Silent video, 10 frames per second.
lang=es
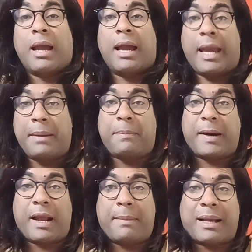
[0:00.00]
en
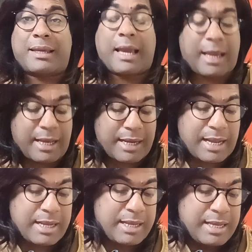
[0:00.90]
Panamá. ¿Quién
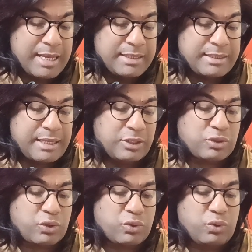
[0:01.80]
era
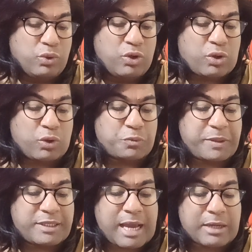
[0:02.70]
Nelson Julio Cruz
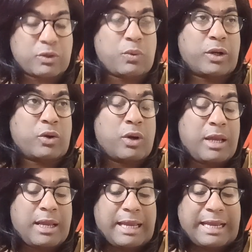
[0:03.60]
Pichardo, bueno,
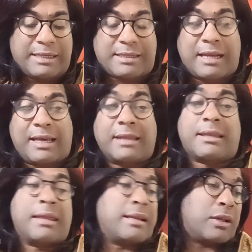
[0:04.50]
el
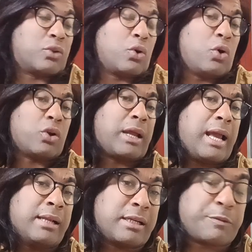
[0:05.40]
saliente director,
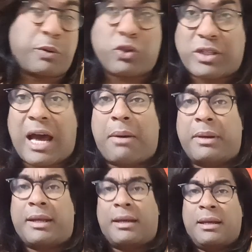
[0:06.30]
el
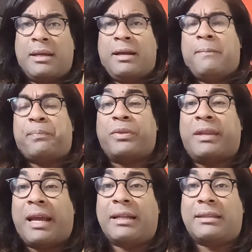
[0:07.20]
responsable
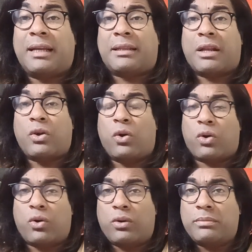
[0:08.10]
del
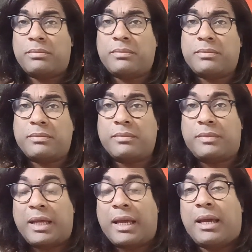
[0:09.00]
deterioro
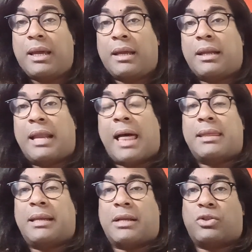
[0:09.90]
de la
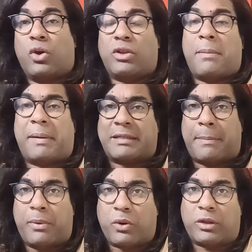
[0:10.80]
dirección de
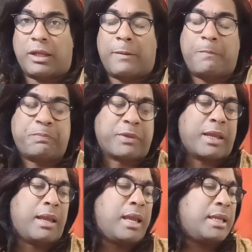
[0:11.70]
pasaporte.
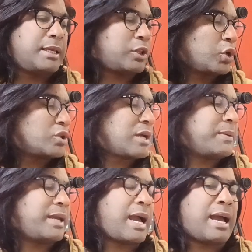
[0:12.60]
Y esto lo
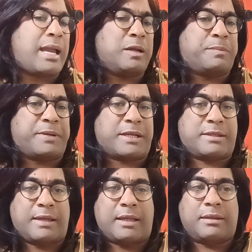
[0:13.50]
sabía el
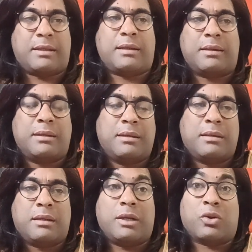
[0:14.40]
presidente
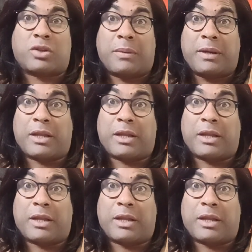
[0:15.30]
y lo sabía